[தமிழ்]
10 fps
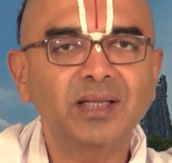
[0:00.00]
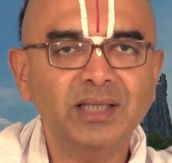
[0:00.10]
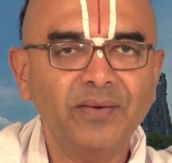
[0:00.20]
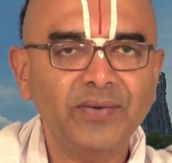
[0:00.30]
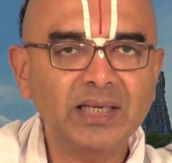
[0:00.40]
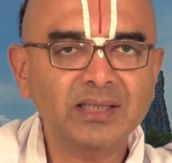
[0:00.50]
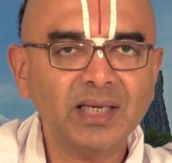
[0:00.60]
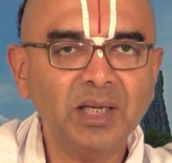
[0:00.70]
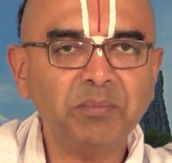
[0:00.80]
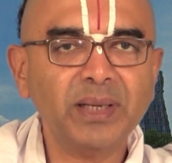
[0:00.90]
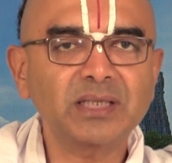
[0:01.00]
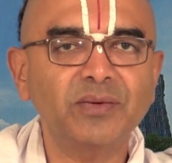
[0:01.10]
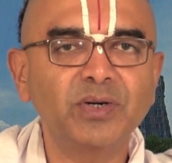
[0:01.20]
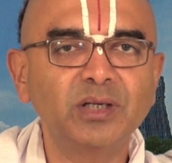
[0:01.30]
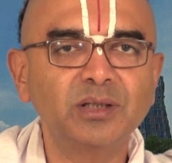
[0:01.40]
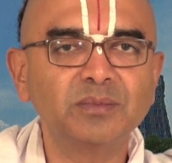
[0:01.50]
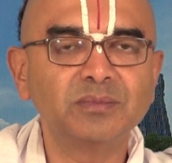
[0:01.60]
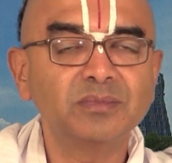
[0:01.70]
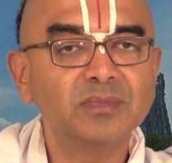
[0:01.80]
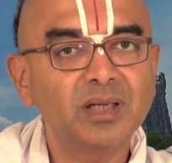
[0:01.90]
இந்த வரிசையில் பற்ற
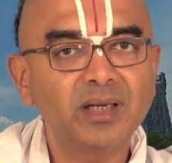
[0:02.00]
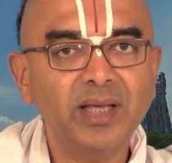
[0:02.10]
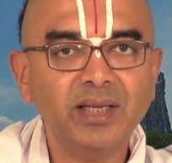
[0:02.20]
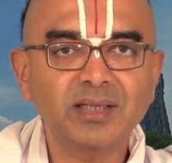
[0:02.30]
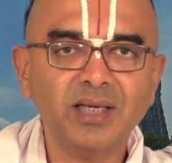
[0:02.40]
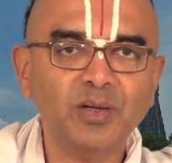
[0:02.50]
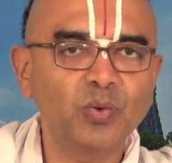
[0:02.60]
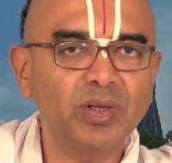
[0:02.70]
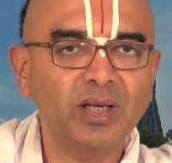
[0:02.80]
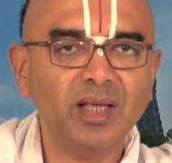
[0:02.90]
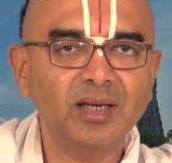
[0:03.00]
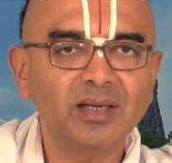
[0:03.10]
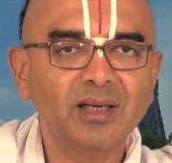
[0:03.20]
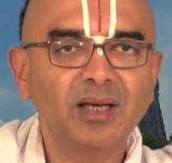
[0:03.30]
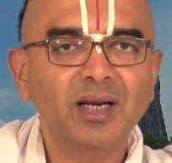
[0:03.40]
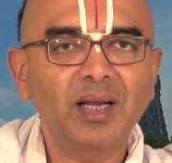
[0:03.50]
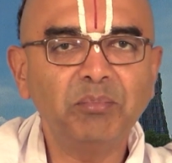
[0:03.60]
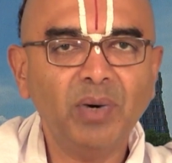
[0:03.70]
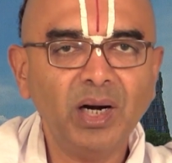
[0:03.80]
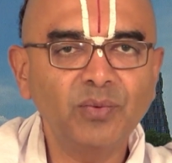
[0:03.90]
வேண்டும் நேற்றே கூறினேன்
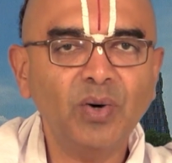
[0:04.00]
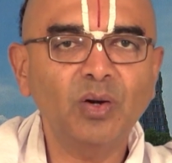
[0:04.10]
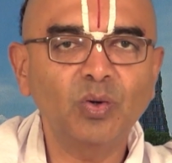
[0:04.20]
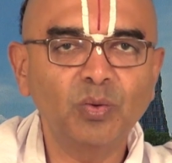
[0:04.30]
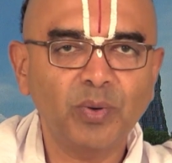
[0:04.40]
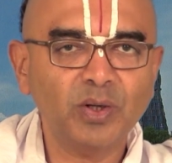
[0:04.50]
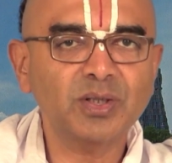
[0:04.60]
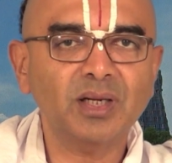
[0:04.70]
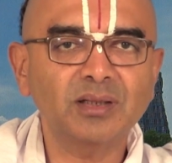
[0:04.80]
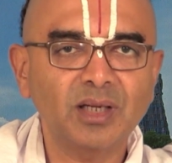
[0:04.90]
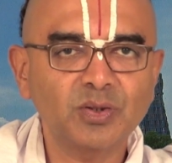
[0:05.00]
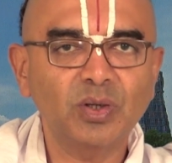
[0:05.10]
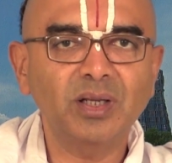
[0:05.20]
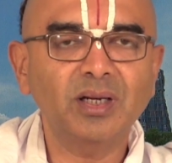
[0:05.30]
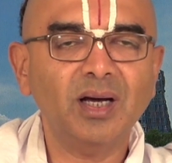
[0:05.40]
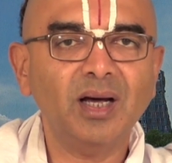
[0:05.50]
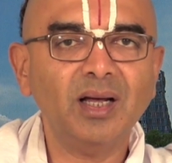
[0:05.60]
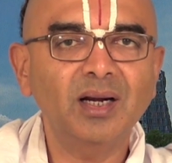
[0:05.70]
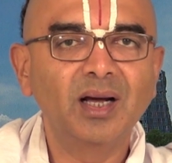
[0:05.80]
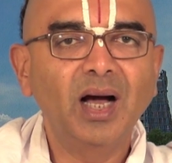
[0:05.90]
நம்மாழ்வார் ஒரு போஷரத்தில்
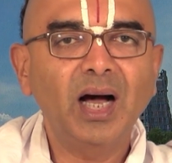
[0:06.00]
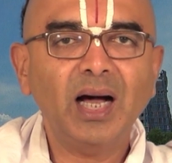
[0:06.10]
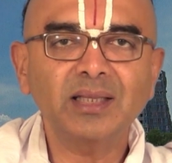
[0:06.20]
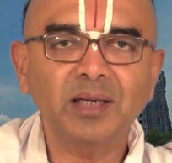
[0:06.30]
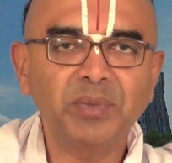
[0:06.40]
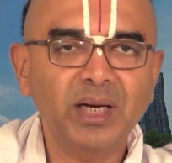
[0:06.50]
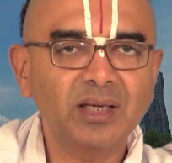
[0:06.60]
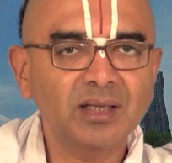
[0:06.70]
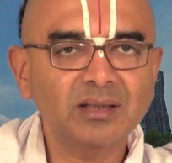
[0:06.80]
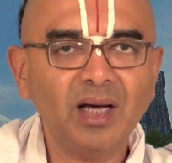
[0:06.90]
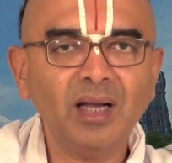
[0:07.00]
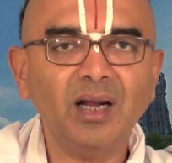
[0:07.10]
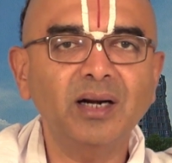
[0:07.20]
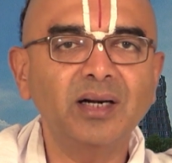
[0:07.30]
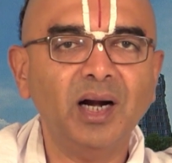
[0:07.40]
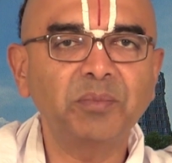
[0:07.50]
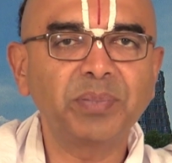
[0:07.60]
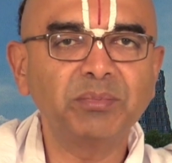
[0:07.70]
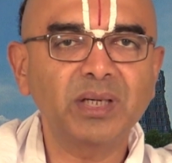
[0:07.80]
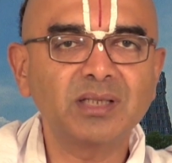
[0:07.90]
சொல்லியிருக்கார் அதன்படிக்குத்தான் ஆண்டாள்
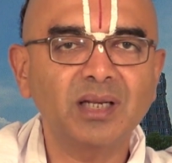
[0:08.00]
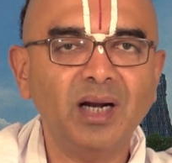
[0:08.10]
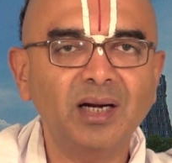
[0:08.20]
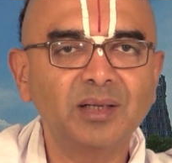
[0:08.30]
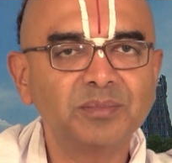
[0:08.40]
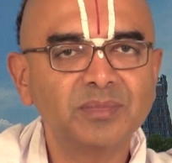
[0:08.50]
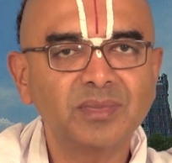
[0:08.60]
பின்பற்றினாள்